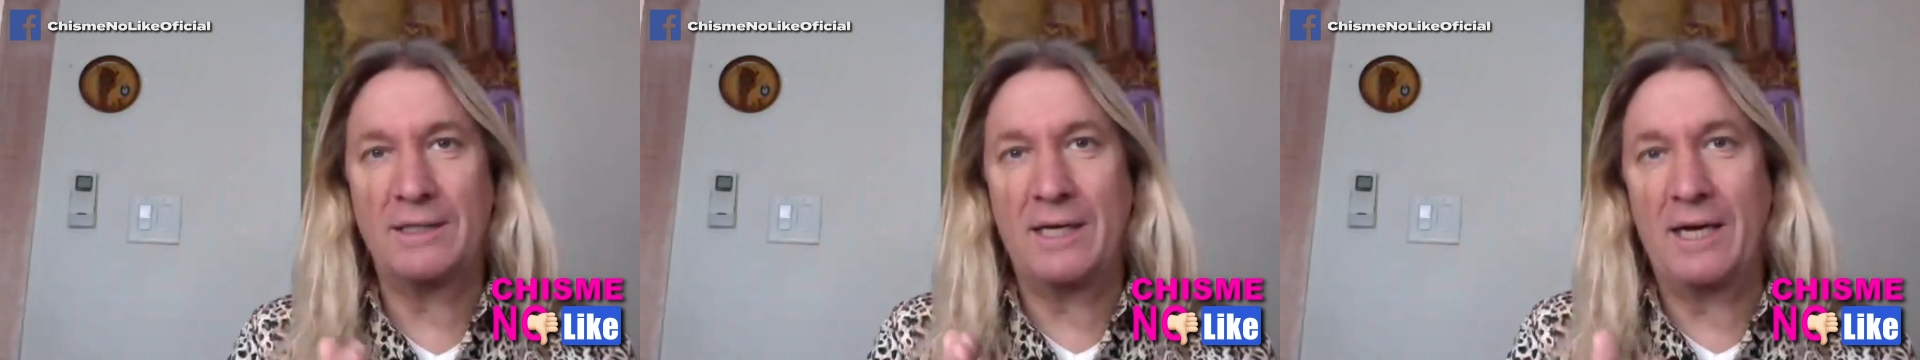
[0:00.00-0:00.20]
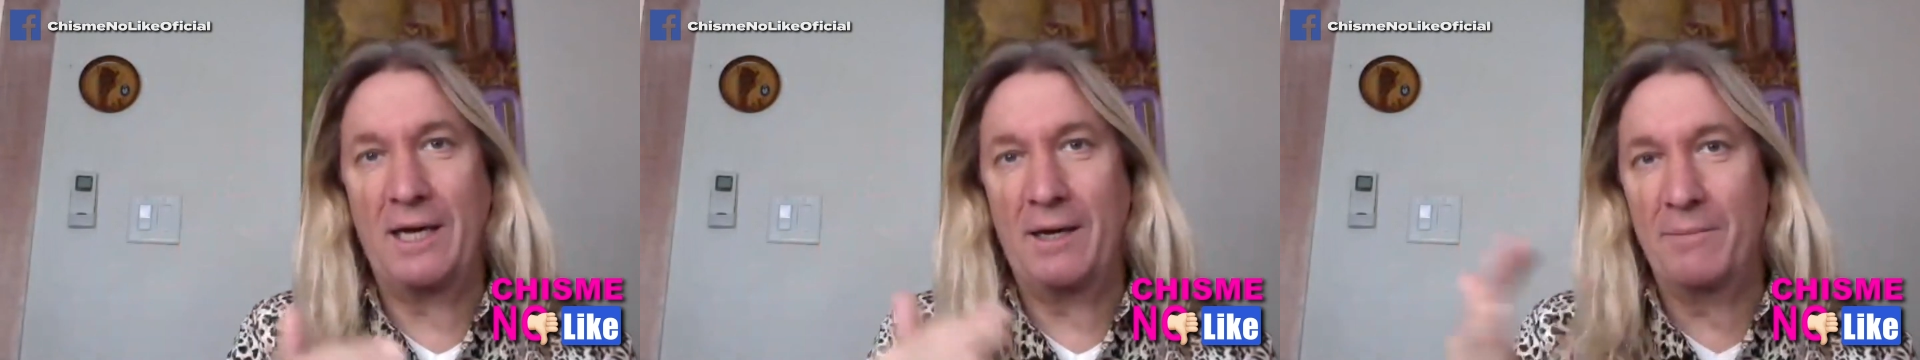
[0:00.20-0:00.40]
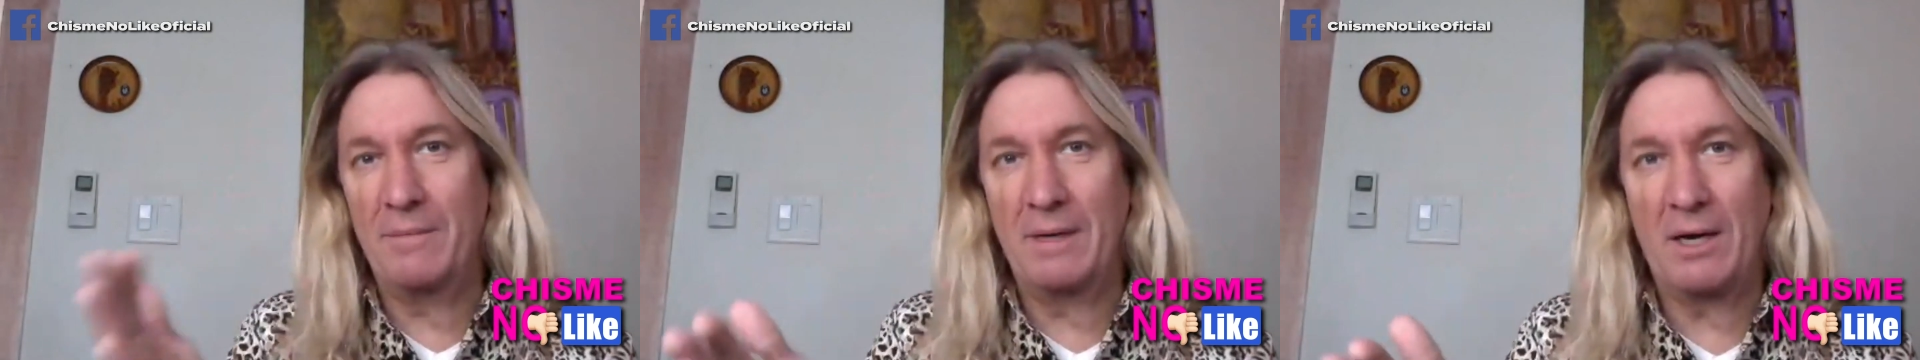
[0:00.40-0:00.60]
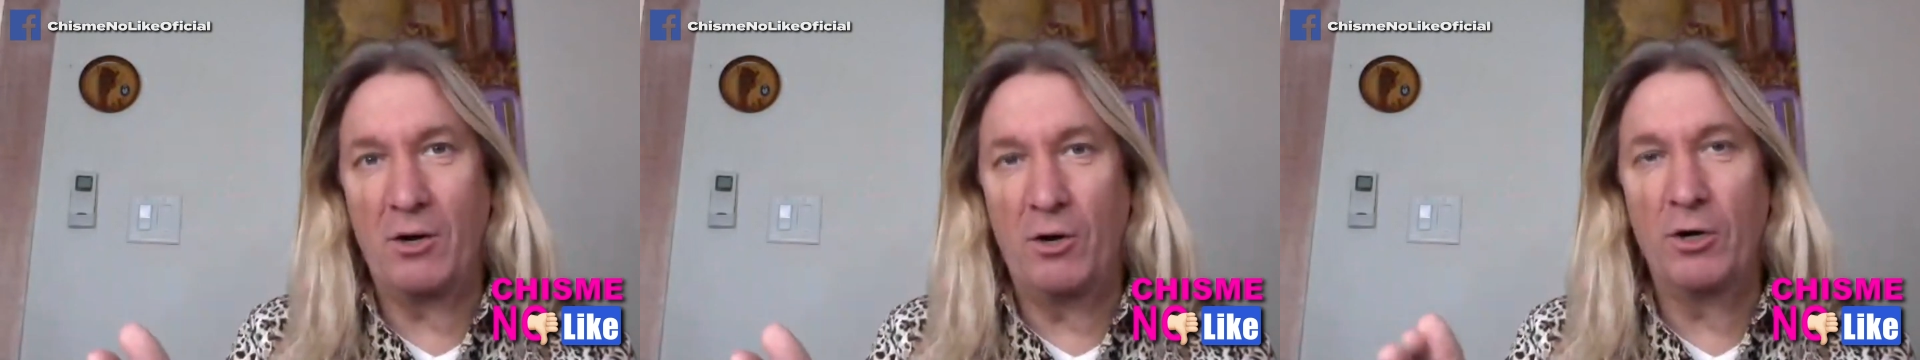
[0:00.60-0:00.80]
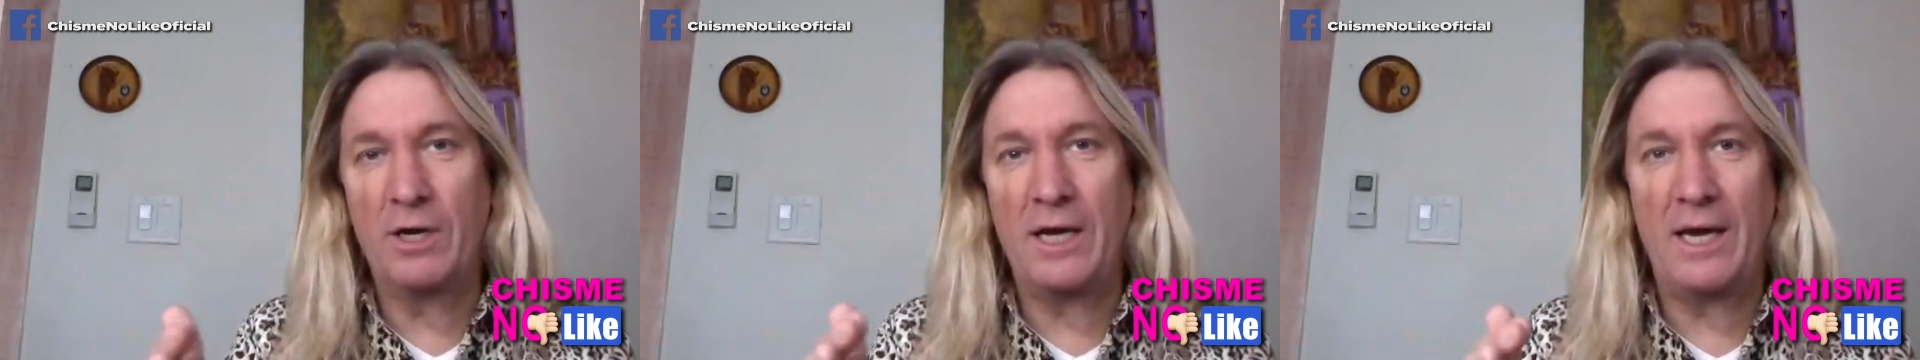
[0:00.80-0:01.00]
Así que
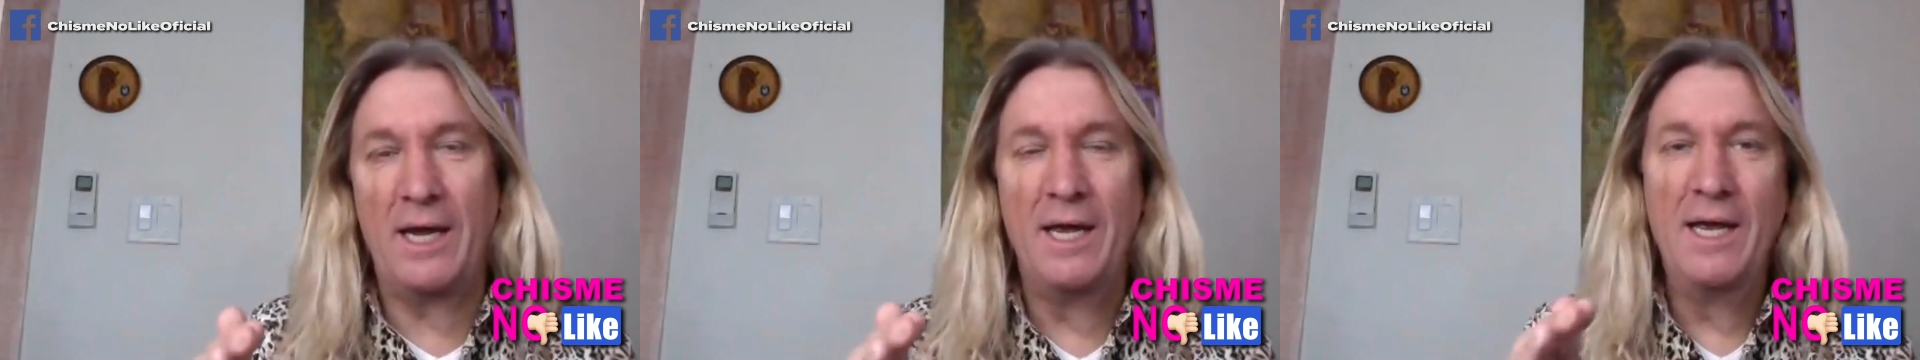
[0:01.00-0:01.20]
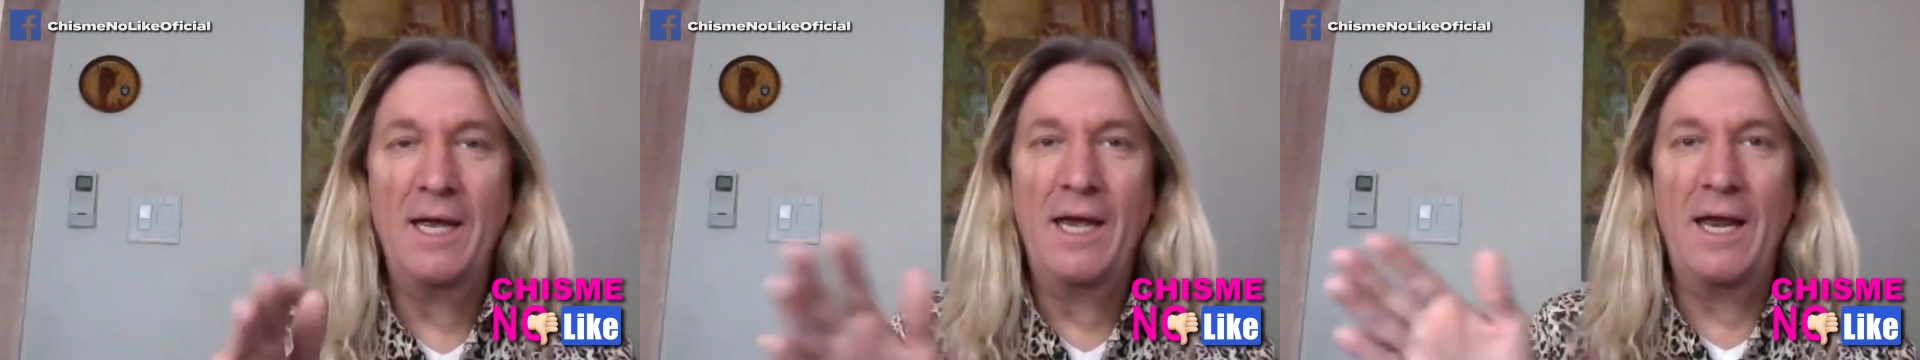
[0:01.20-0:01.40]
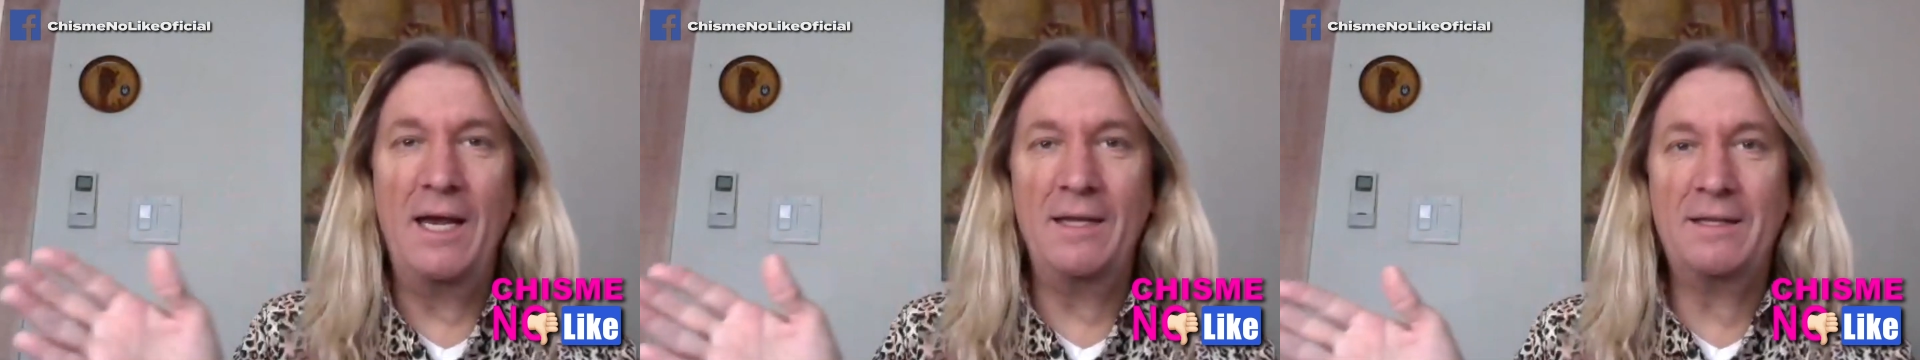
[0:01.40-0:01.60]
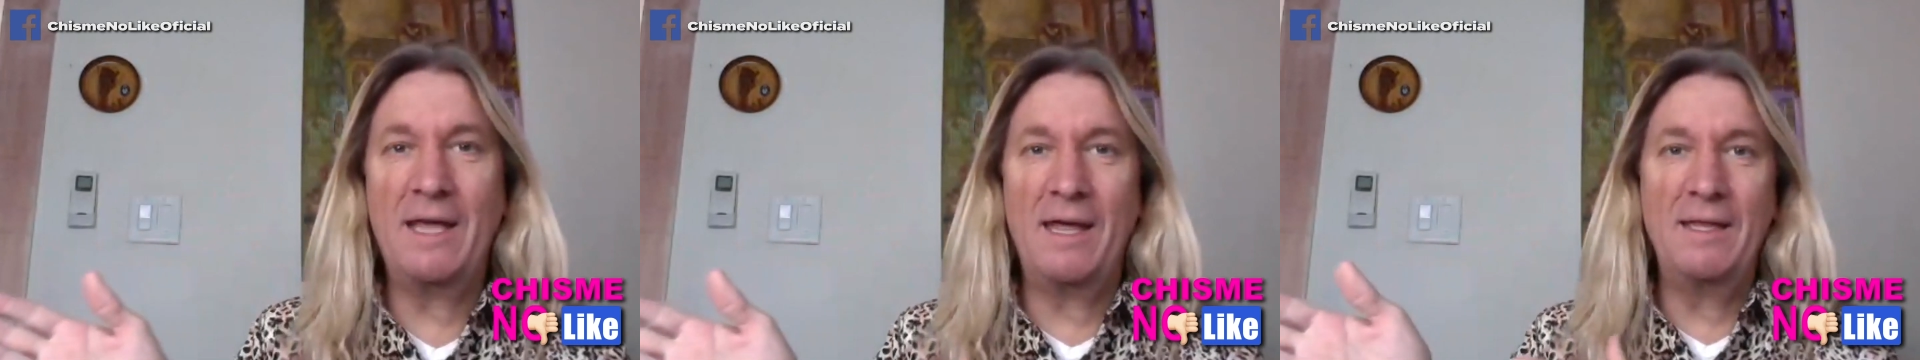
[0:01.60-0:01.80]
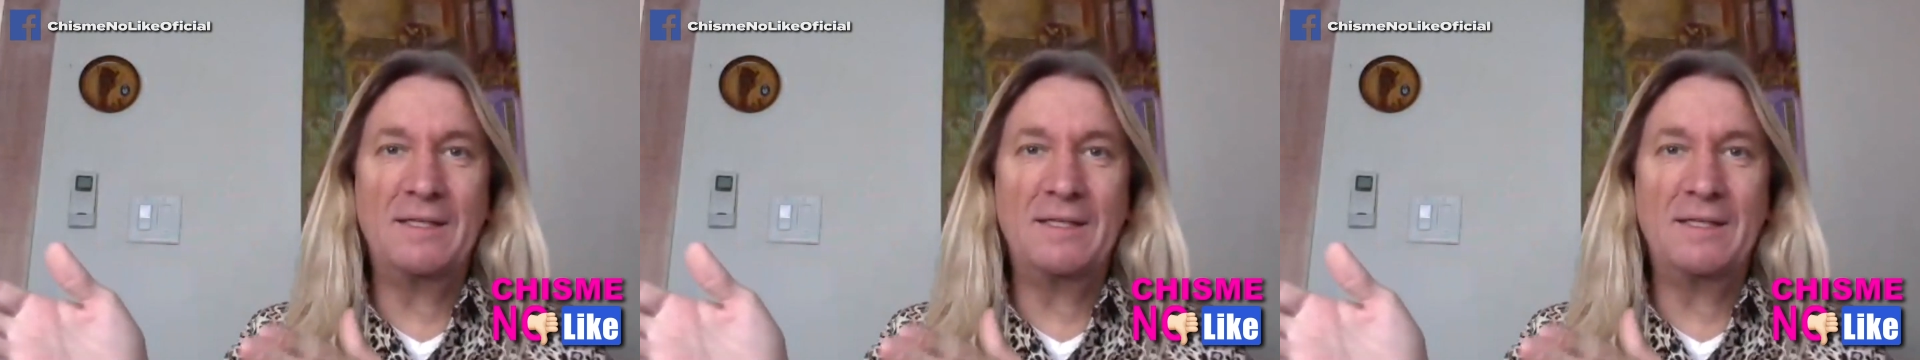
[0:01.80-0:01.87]
mejor que él está